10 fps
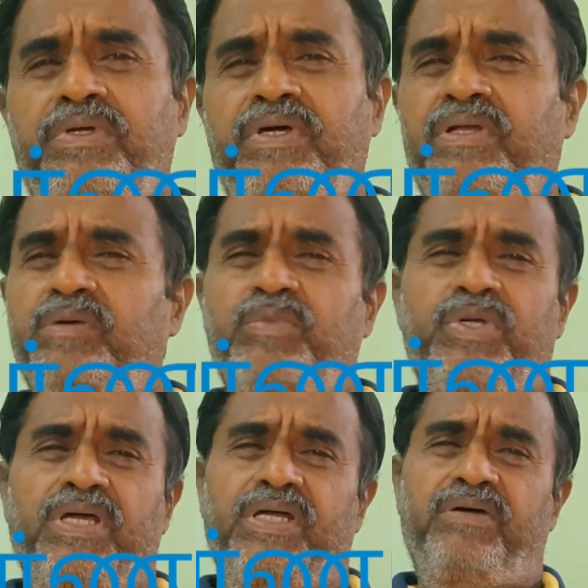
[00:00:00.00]
கரணம்
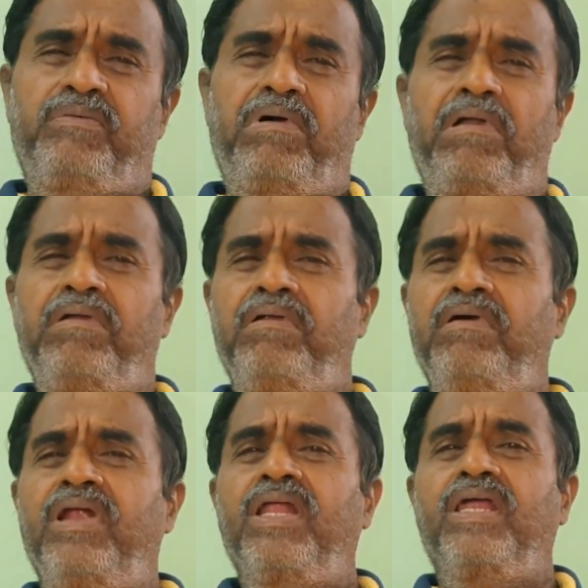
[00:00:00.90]
போட்டாங்க
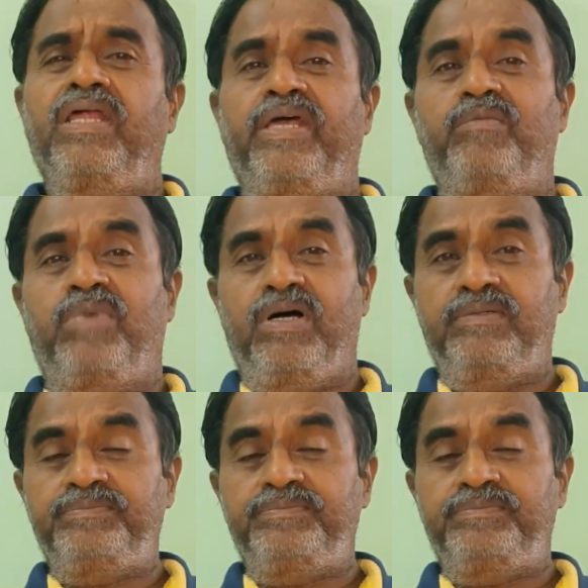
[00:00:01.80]
ஒன்றும் நடக்கலைங்கம்பா